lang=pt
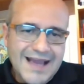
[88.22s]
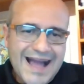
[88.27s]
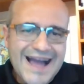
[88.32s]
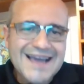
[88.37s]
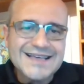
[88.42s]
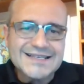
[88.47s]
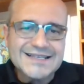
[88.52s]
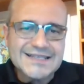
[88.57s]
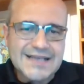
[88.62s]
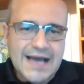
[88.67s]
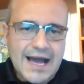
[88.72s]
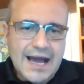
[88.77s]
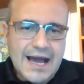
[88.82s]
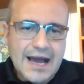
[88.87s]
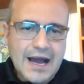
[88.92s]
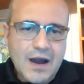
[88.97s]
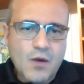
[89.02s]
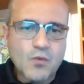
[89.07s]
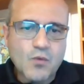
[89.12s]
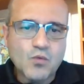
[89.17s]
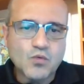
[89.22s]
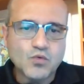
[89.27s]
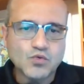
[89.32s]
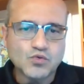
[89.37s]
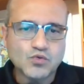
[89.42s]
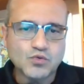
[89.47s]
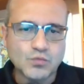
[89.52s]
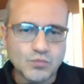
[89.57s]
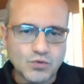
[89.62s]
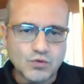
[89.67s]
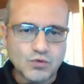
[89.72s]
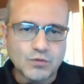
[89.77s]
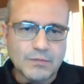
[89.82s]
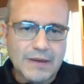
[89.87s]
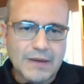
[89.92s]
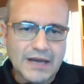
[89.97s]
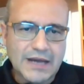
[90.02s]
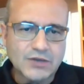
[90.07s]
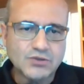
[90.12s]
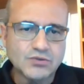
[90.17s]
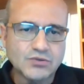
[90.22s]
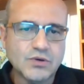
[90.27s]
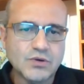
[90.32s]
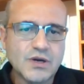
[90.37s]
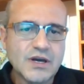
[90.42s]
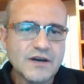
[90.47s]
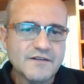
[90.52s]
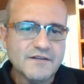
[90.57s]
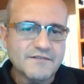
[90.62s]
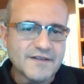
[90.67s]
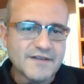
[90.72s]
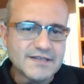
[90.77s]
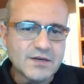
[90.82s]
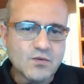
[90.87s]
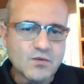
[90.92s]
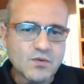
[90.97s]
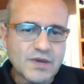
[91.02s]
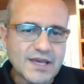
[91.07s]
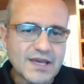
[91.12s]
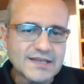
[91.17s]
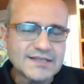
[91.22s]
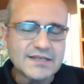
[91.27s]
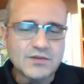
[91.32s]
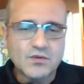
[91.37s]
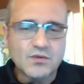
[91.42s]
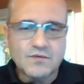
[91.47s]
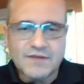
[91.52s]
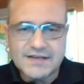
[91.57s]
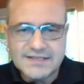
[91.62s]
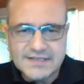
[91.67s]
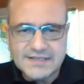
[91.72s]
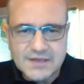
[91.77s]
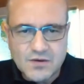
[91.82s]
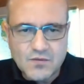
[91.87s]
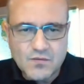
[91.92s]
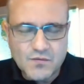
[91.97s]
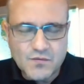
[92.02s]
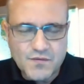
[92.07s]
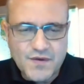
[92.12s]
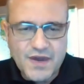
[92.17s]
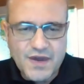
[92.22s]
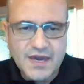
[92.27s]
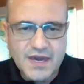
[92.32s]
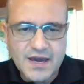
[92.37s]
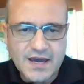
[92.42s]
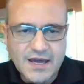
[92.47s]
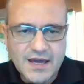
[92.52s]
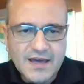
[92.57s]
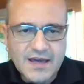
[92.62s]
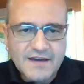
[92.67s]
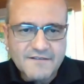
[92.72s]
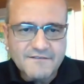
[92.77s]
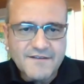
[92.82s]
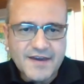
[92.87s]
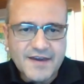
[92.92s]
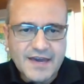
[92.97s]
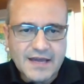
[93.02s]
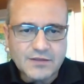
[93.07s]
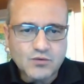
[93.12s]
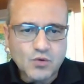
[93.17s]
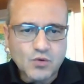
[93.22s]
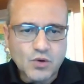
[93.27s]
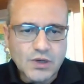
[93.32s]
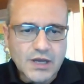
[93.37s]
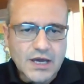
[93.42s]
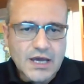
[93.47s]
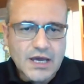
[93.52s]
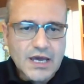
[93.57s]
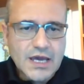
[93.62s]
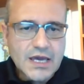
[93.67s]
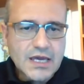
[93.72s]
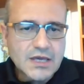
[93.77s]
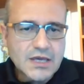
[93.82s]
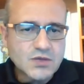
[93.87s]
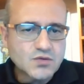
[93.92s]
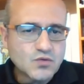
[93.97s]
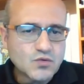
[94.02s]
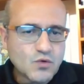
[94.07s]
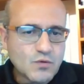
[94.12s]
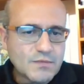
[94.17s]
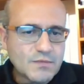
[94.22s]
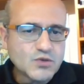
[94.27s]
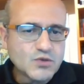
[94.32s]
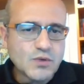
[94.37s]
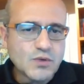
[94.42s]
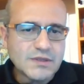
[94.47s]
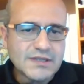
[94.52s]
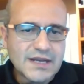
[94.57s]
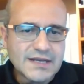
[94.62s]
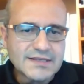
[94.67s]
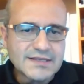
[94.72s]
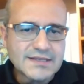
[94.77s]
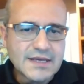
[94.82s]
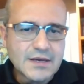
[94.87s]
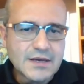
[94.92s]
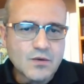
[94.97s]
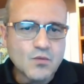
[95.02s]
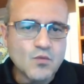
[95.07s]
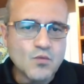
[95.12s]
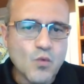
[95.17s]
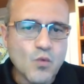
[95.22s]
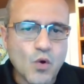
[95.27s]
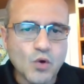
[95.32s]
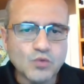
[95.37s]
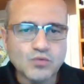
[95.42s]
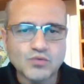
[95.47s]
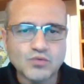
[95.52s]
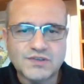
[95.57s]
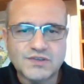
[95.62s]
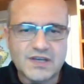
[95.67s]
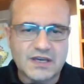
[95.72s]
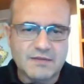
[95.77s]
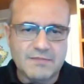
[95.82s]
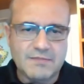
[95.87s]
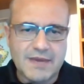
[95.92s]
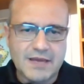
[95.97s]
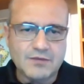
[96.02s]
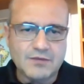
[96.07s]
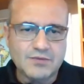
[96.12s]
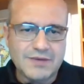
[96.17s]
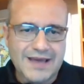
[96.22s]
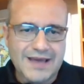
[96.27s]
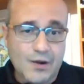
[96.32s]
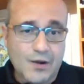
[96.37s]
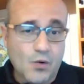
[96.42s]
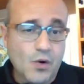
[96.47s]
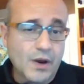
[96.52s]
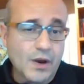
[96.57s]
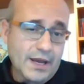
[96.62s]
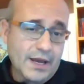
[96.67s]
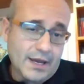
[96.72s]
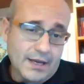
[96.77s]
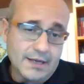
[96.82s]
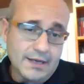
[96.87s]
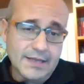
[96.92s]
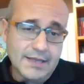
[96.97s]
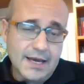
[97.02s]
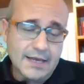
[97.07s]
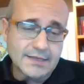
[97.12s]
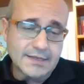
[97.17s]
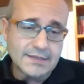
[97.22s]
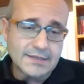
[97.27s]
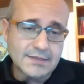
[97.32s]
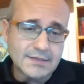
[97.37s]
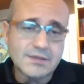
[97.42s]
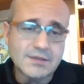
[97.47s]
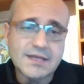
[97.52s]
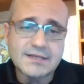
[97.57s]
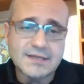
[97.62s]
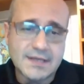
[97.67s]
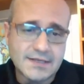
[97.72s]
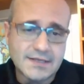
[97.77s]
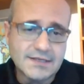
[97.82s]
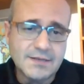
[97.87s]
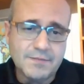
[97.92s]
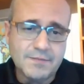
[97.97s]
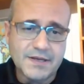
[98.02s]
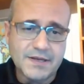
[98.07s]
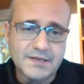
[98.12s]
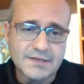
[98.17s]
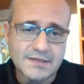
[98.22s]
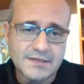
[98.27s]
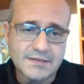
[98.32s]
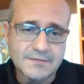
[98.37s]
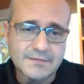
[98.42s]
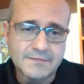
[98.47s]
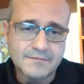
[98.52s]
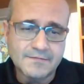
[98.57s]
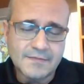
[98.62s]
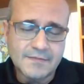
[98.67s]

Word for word: arriscar a um custo muito baixo, fazer com que essa inovação venha, venha à tona, e isso começou a trazer um outro segmento, que agora é a realidade, que são das grandes empresas.